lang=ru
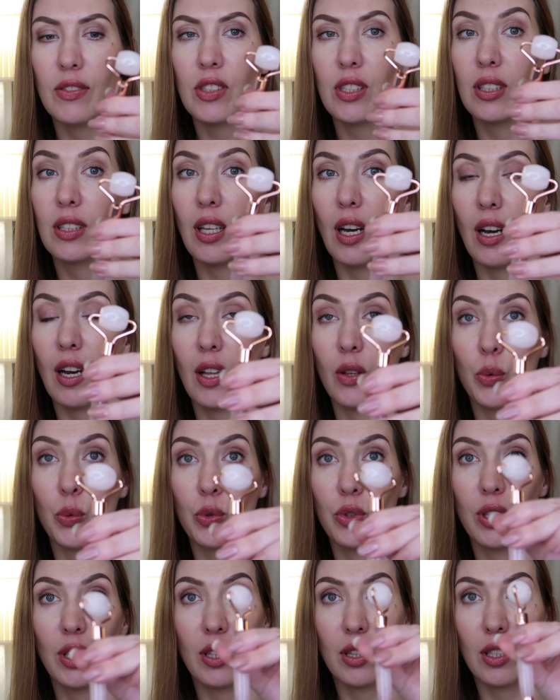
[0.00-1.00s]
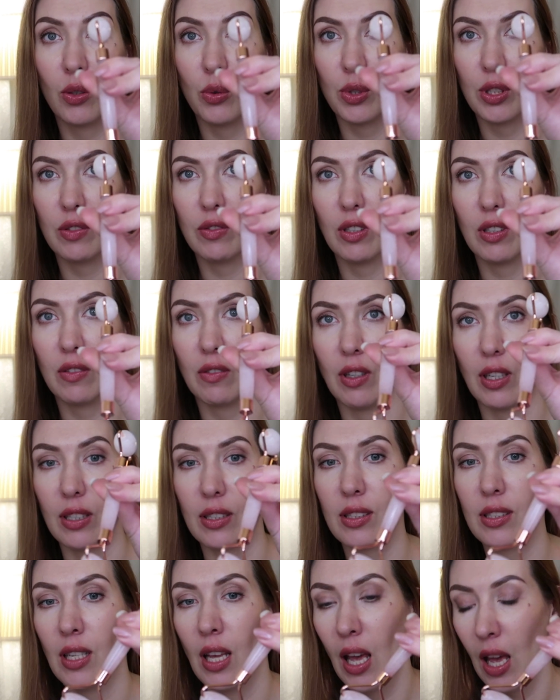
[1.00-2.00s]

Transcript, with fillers: Всегда холодный, это розовый кварц,